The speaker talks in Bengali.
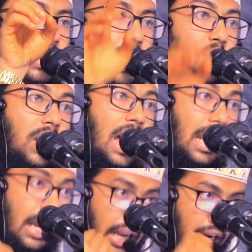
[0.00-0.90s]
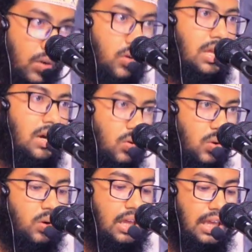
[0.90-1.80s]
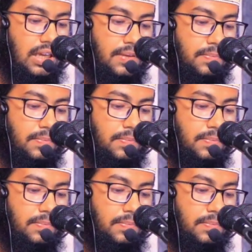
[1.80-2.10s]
এখন আল্লাহর কথাগুলোকেই